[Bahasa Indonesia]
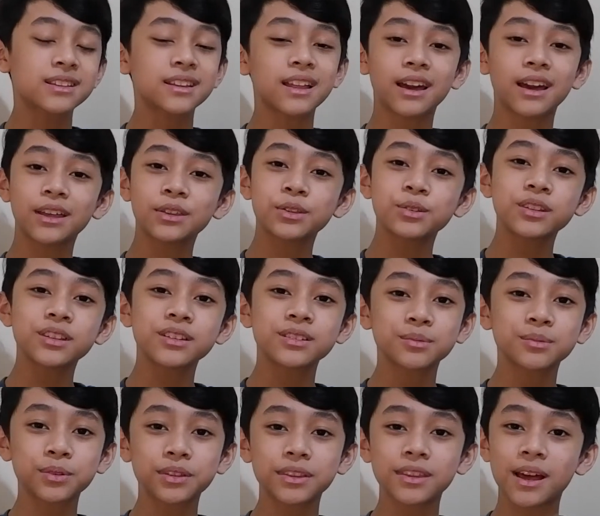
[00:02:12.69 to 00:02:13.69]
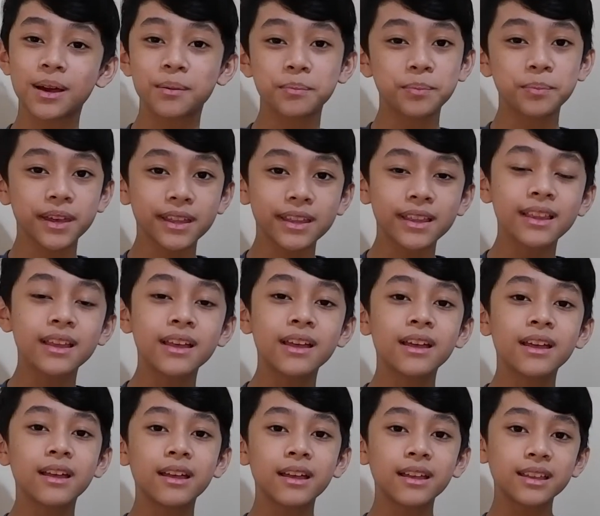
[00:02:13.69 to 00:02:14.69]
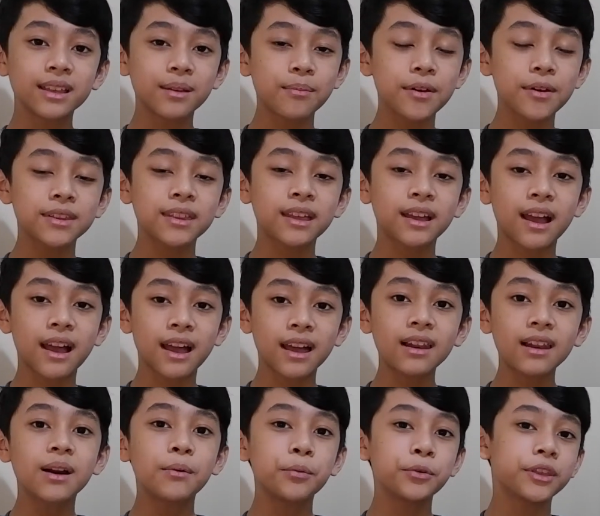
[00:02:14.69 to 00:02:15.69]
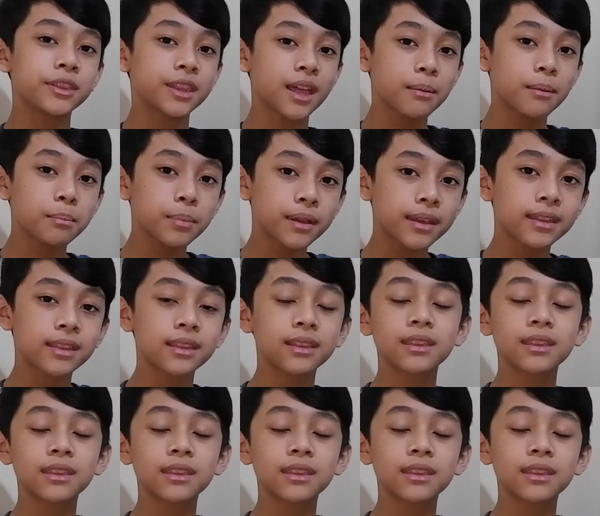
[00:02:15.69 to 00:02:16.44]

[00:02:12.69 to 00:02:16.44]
nah itu disebut numpad keyboard TKL nggak punya numpad